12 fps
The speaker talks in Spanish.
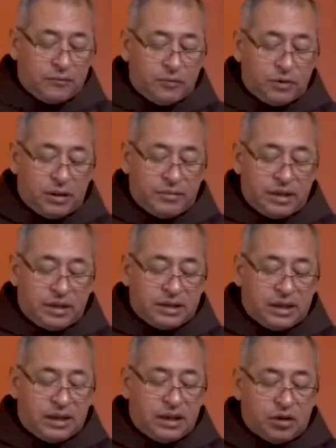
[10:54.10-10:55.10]
profundamente
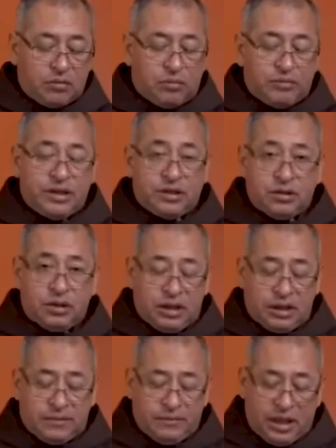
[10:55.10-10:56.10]
salir como
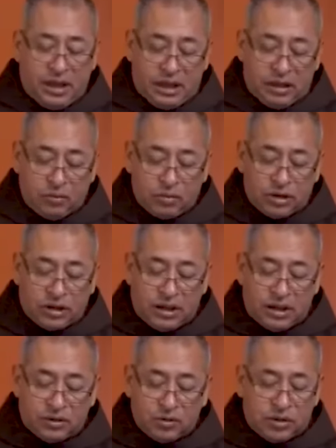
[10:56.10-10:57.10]
misionera a
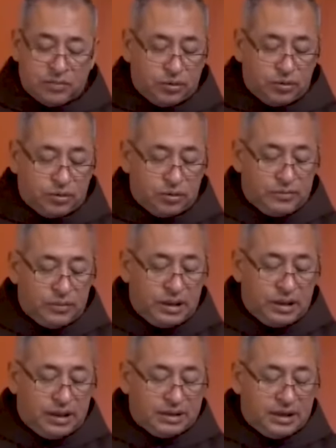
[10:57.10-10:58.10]
anunciar a su esposo
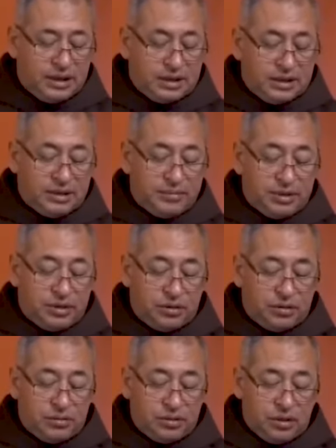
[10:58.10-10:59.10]
en las tierras de
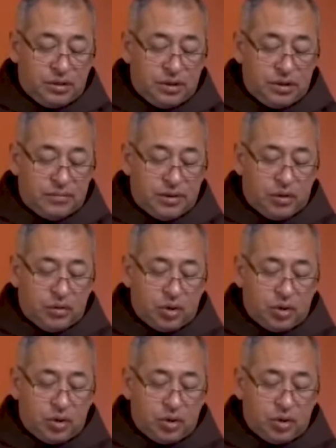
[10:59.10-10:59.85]
misión pero en